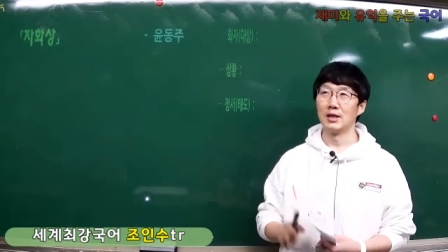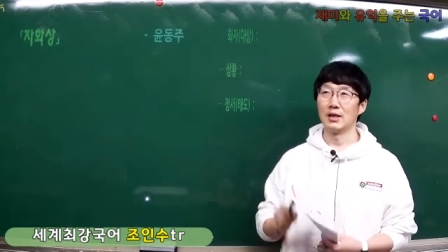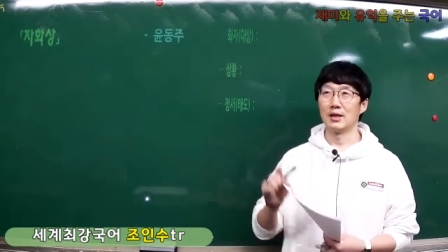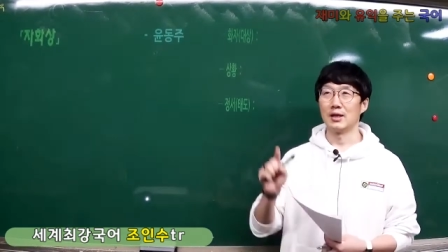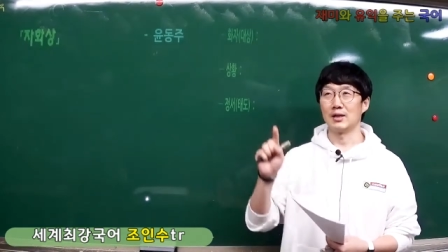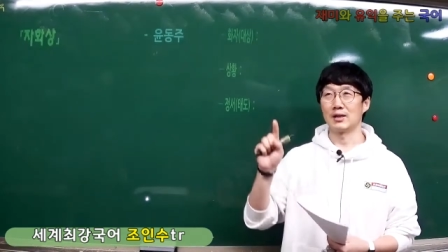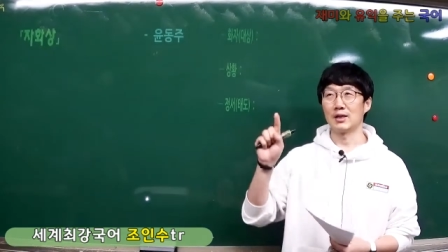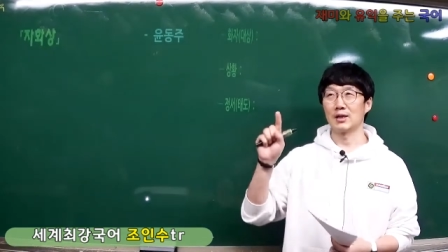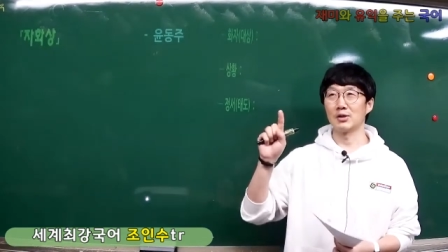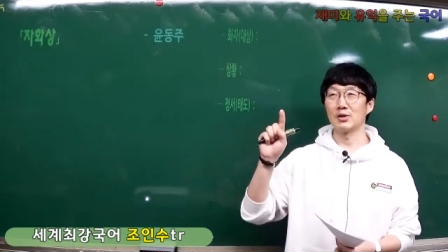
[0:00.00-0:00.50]

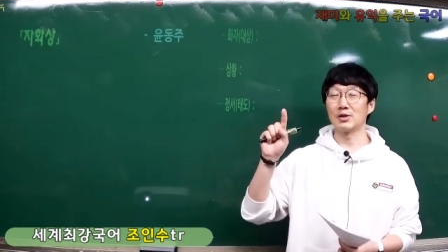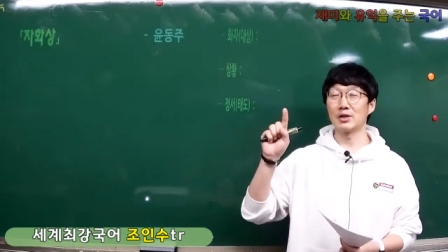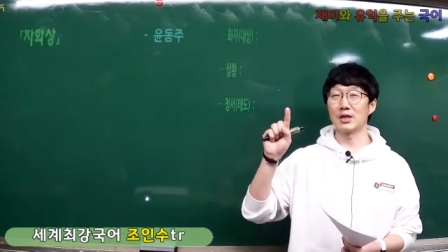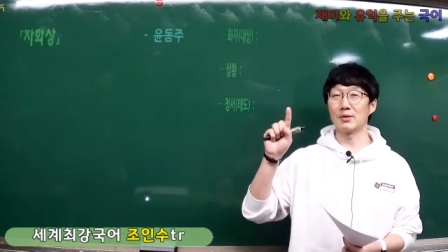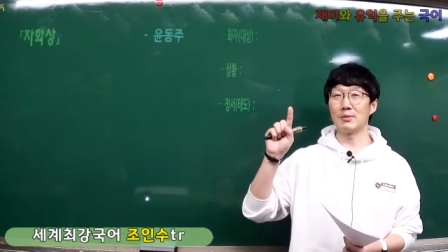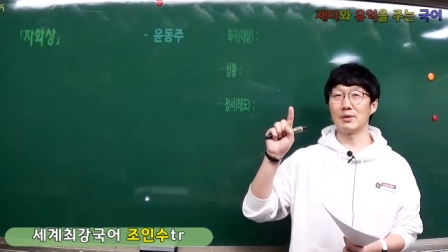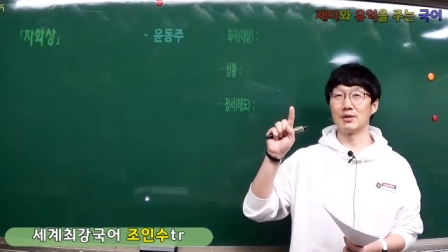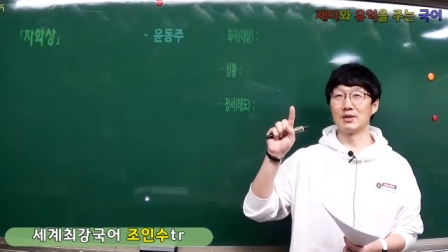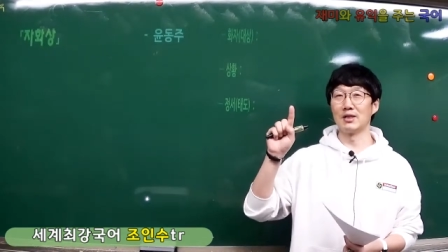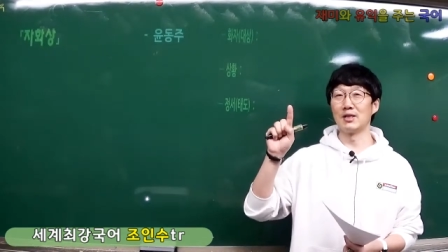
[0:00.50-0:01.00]
일단
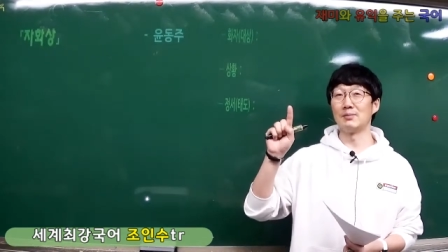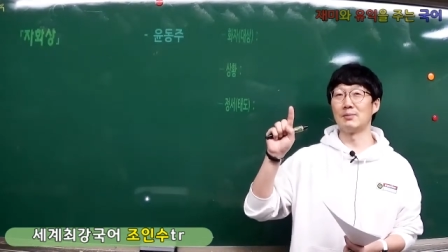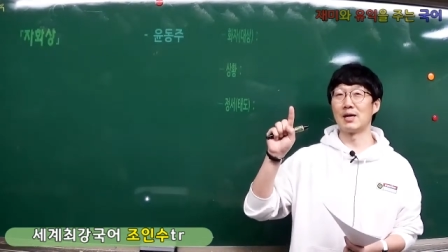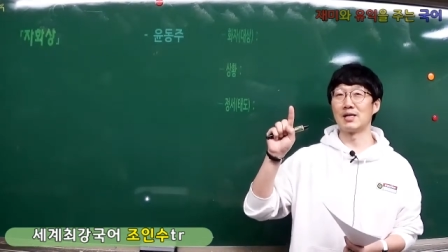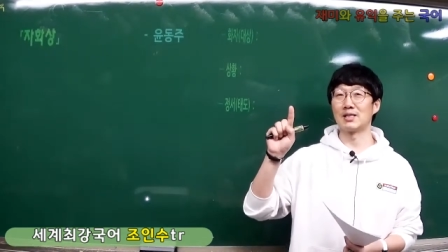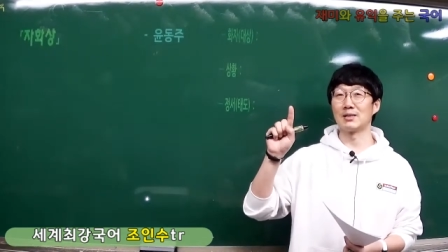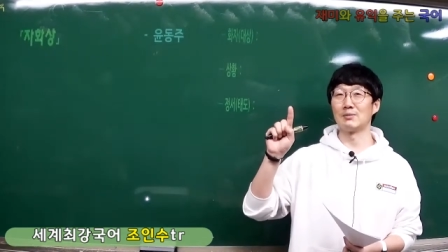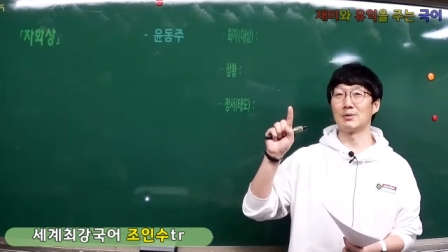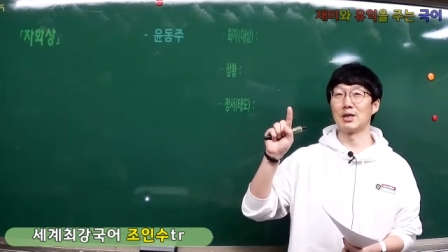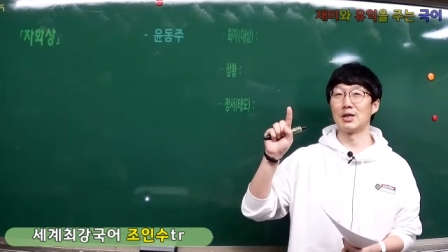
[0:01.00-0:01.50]
선생님이 늘
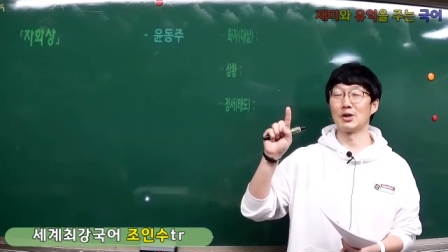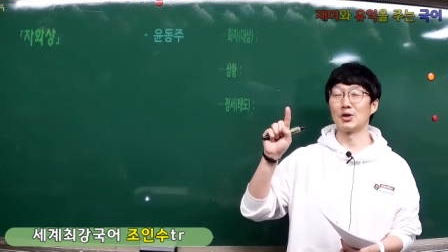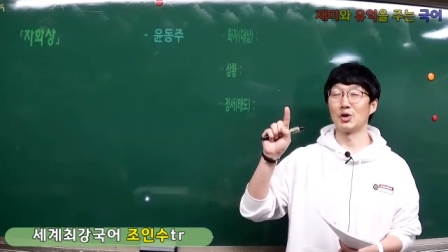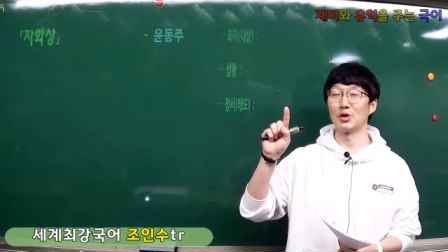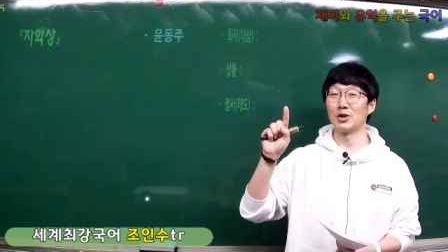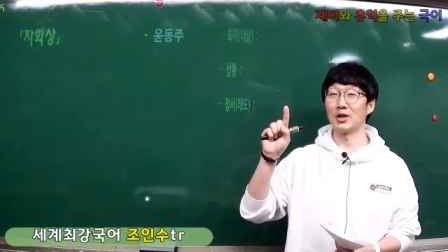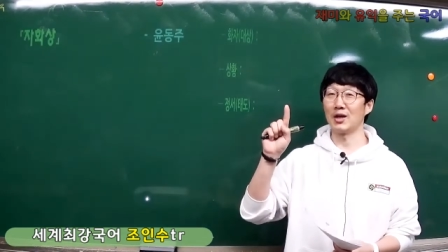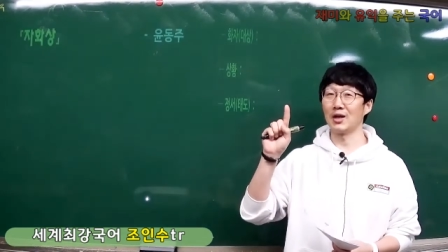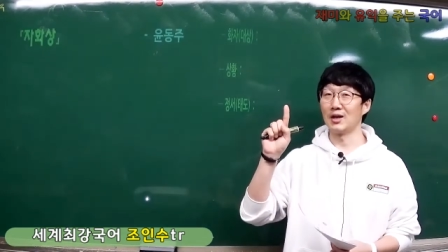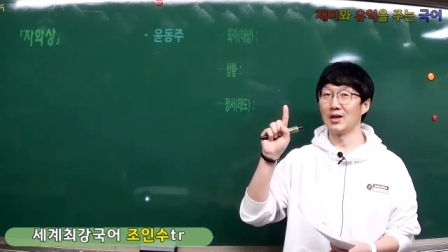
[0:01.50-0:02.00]
말씀드리는
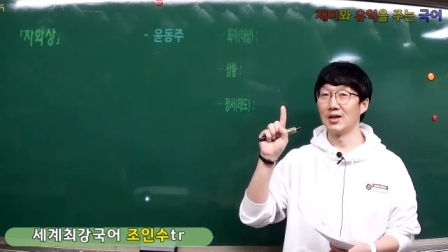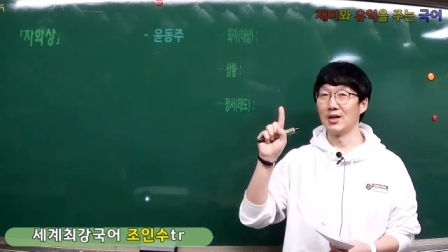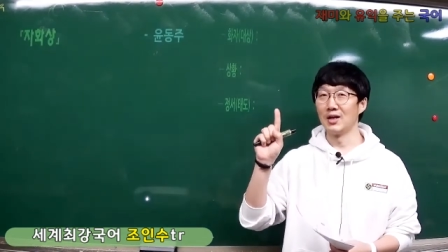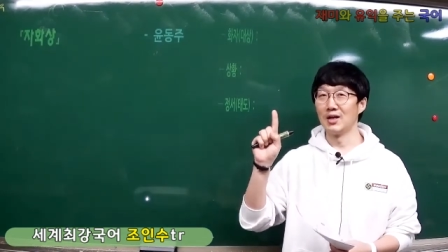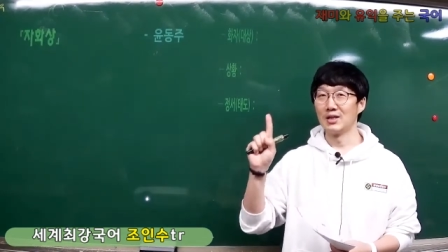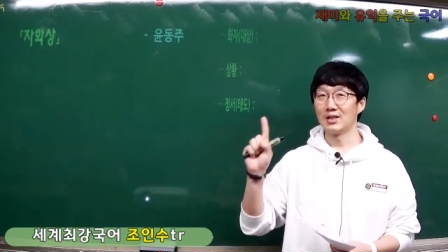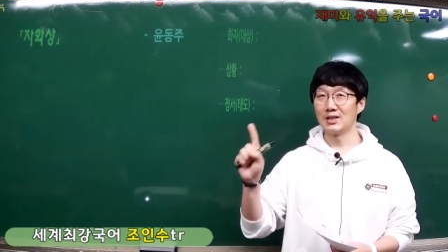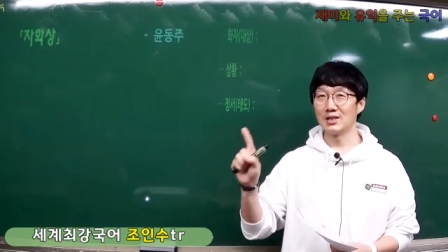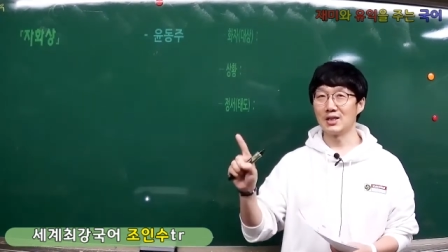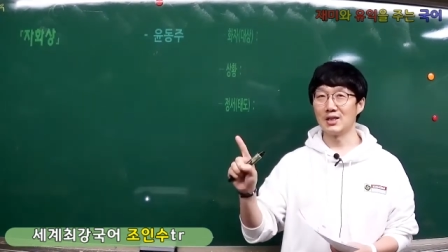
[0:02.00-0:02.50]
건데
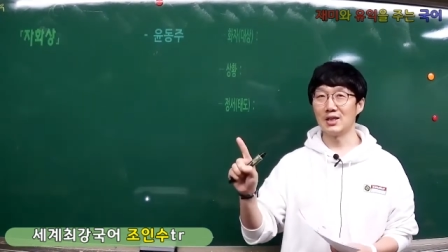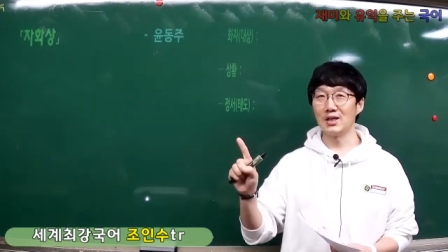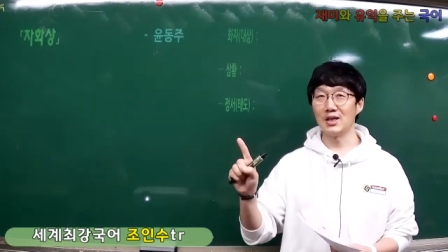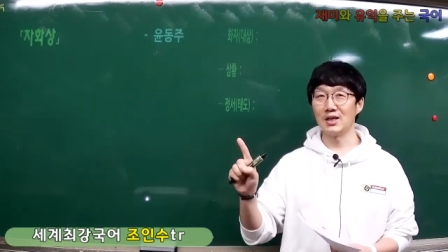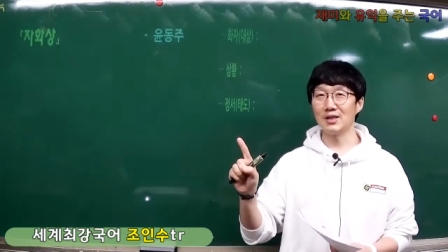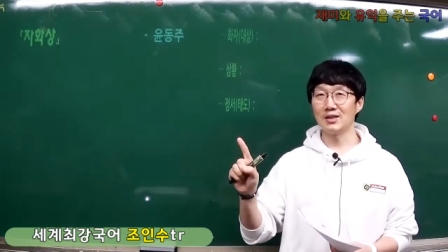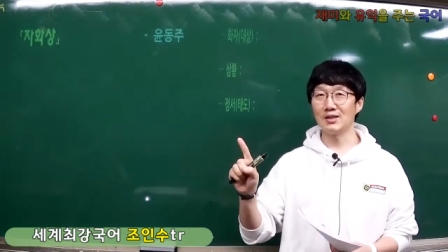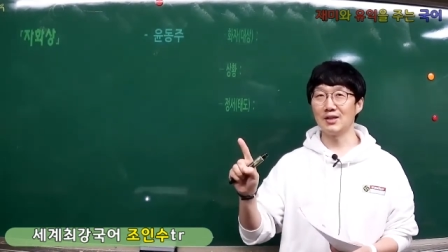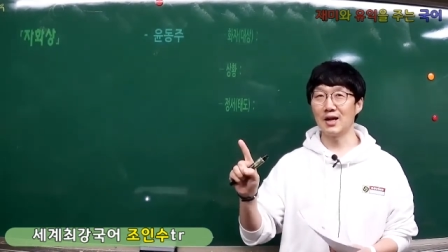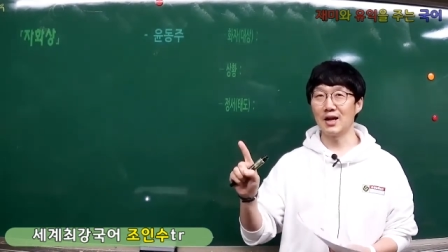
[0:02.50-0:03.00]

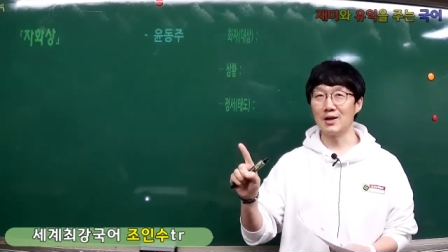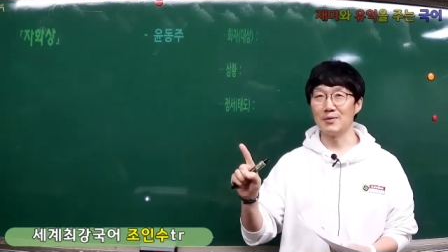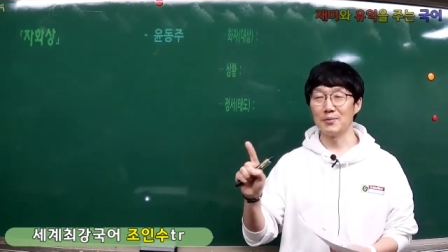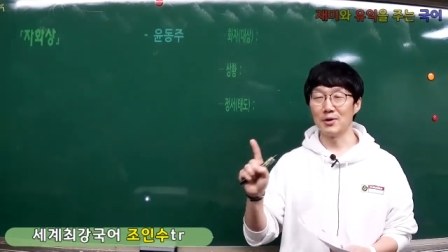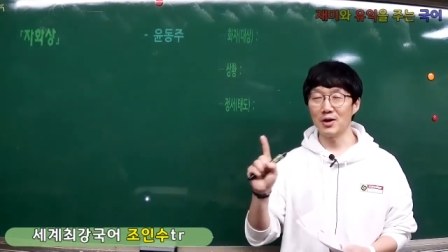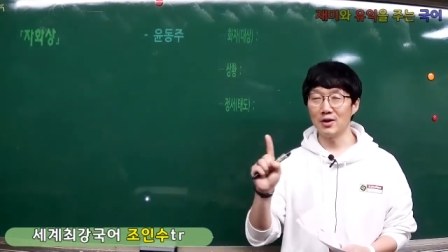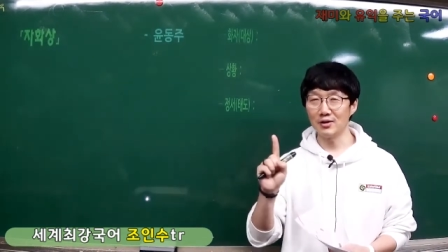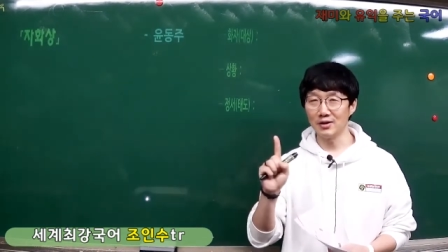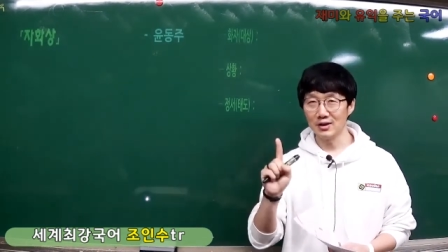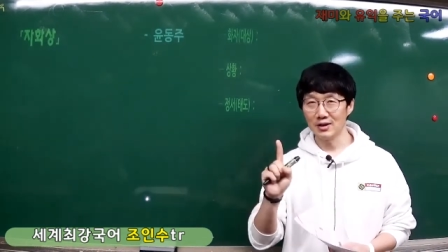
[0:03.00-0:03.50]
시인을
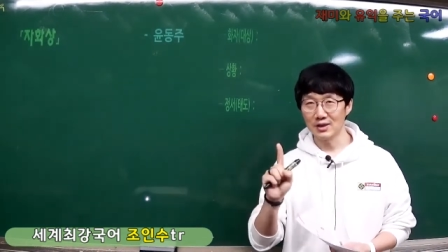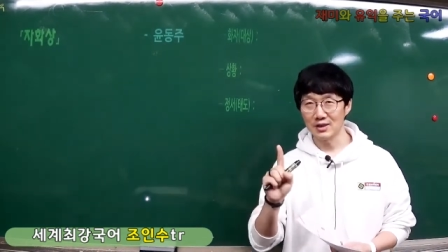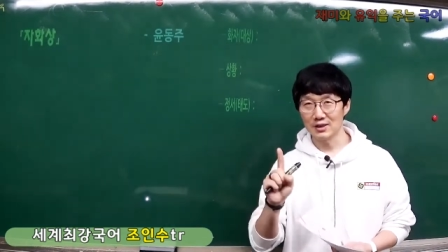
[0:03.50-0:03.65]
알면